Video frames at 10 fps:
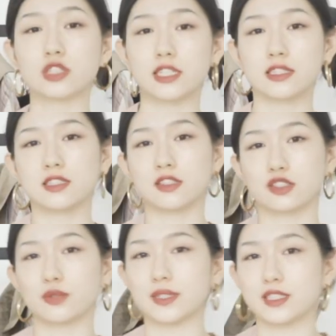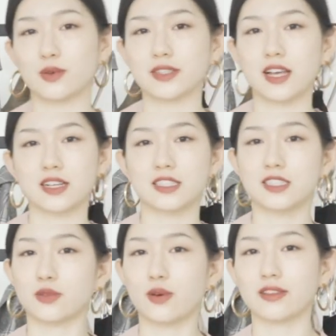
这一期的视频，希望大家可以喜欢。